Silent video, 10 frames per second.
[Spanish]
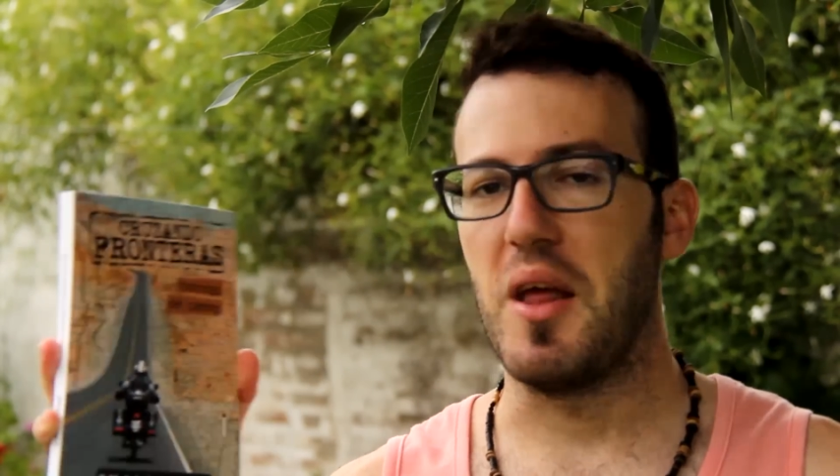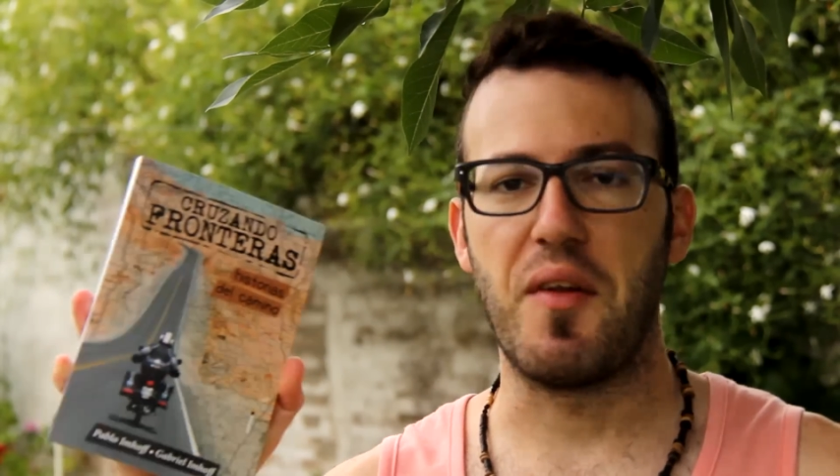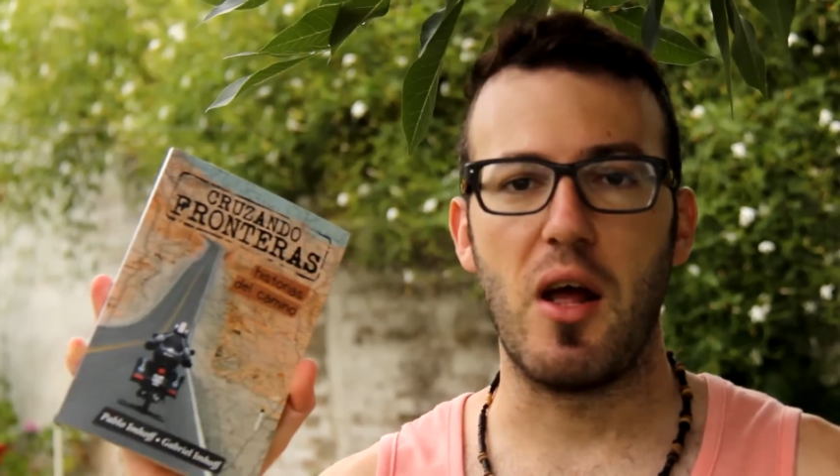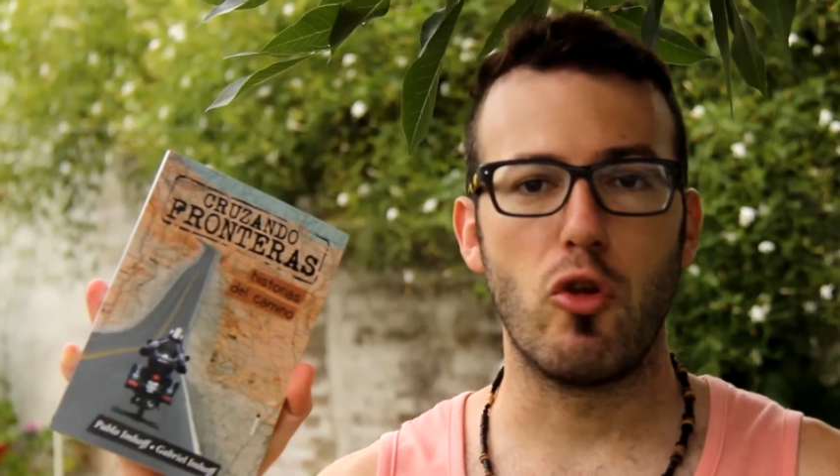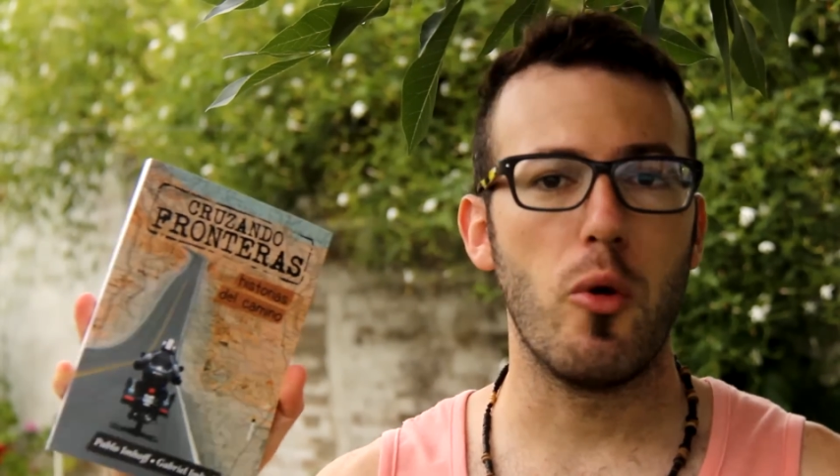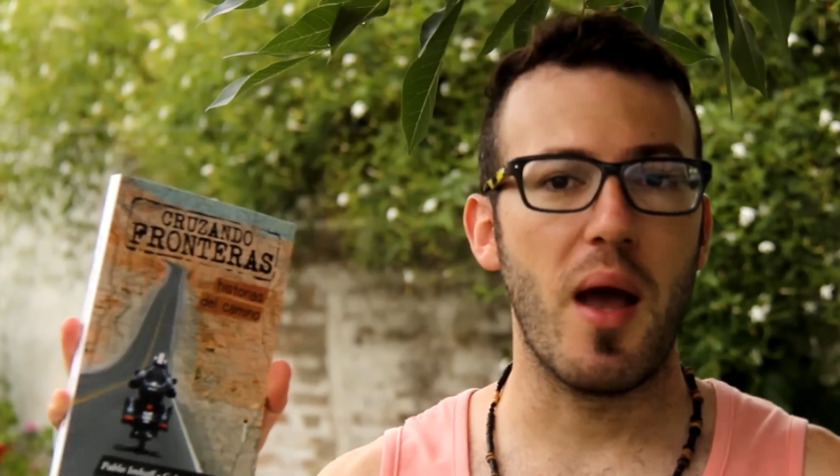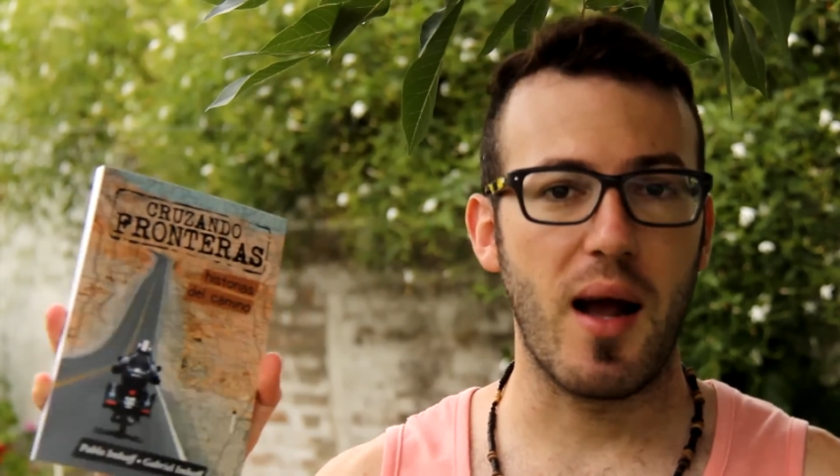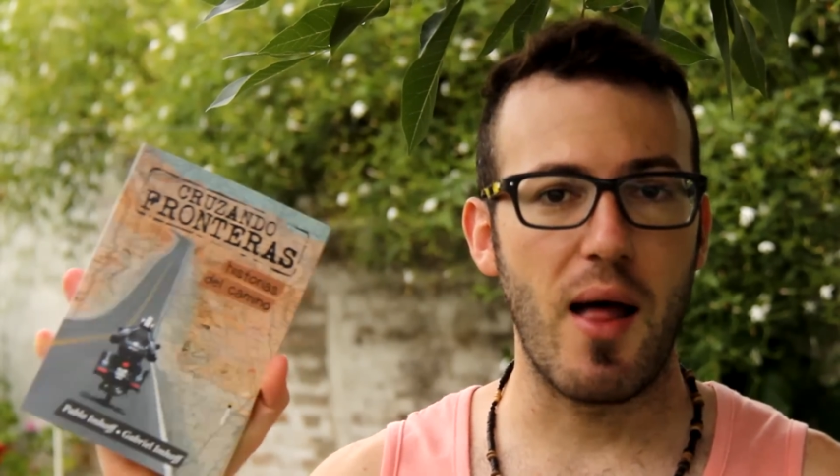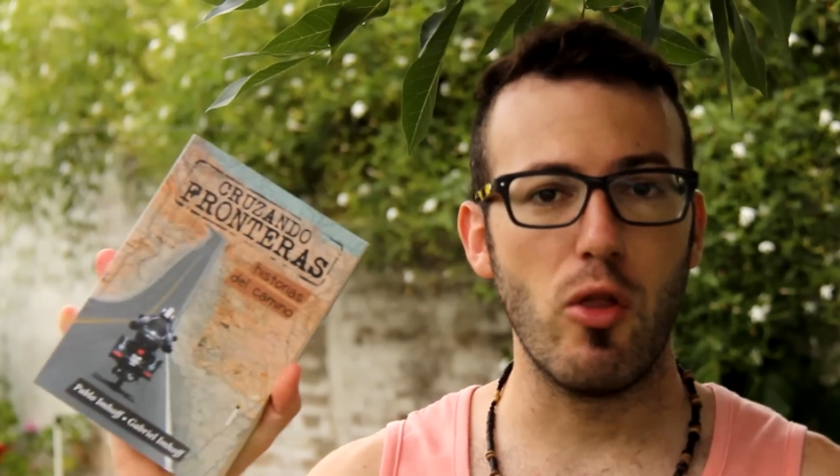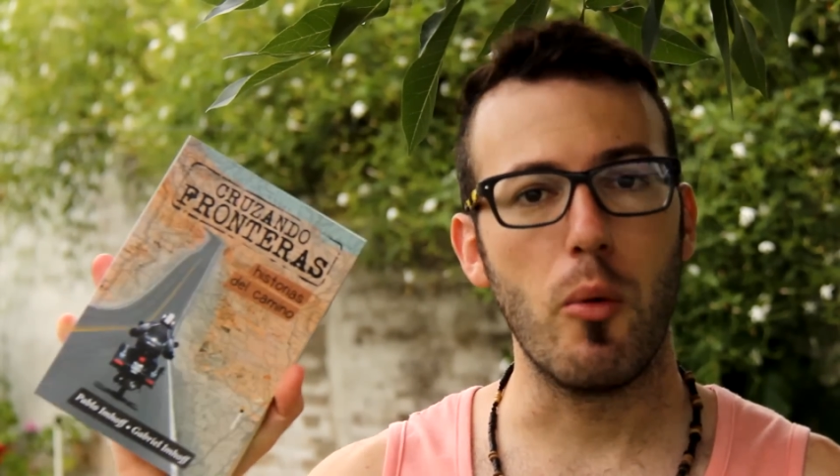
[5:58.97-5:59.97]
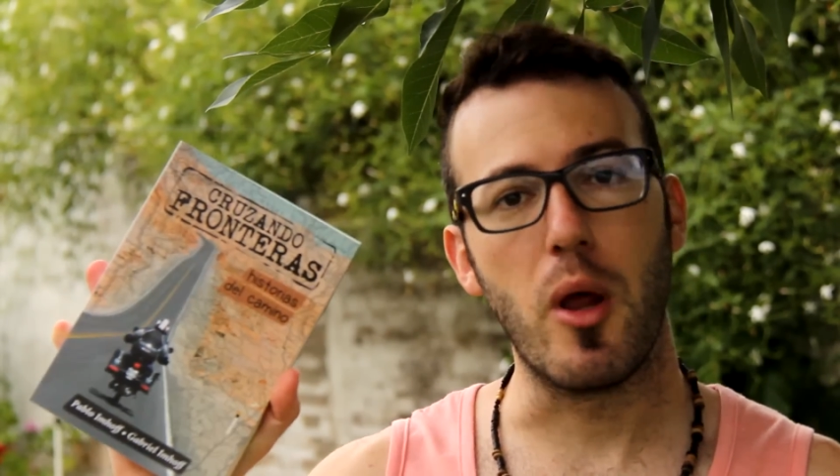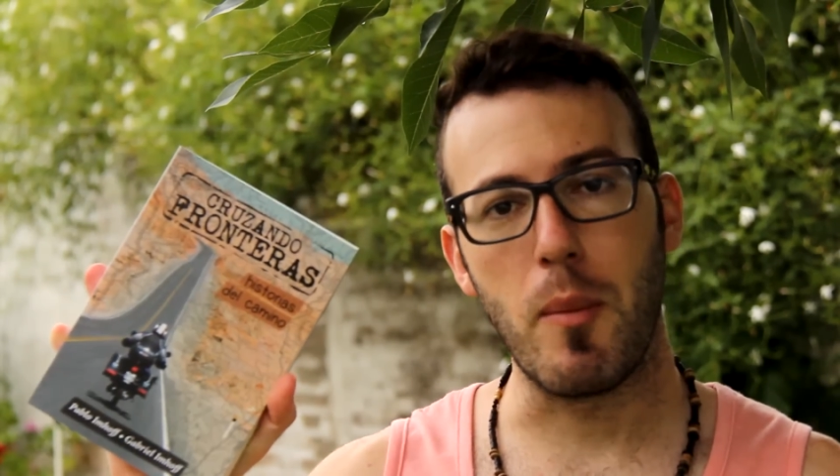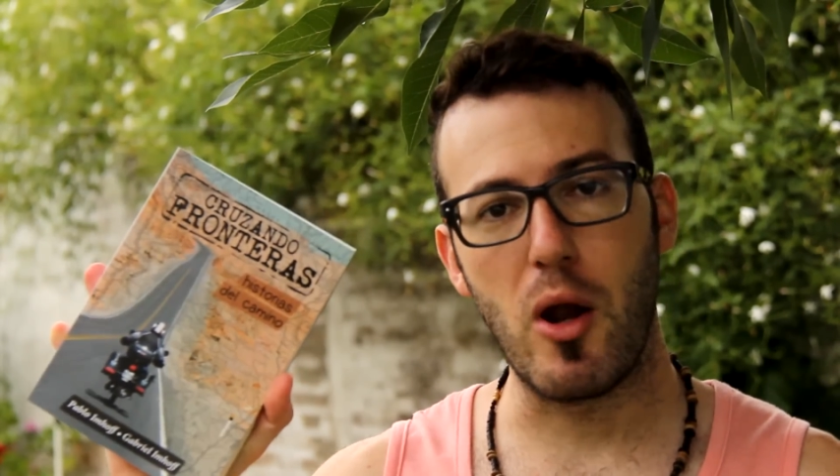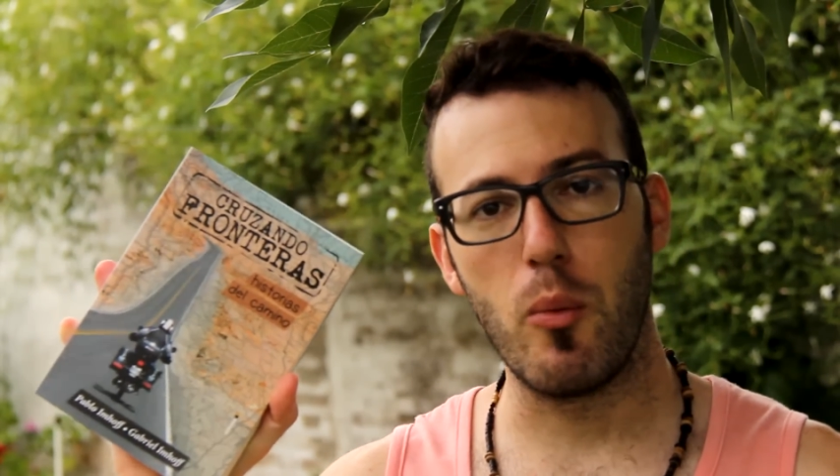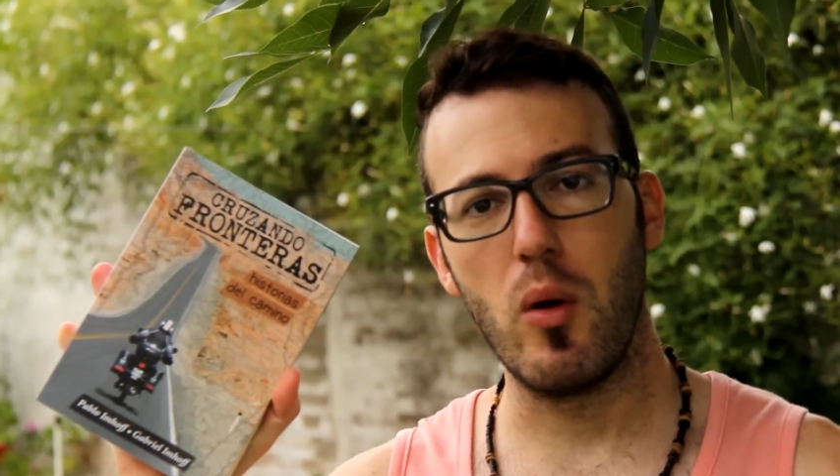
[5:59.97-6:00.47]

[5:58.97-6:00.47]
Mientras estoy viajando, mi hermano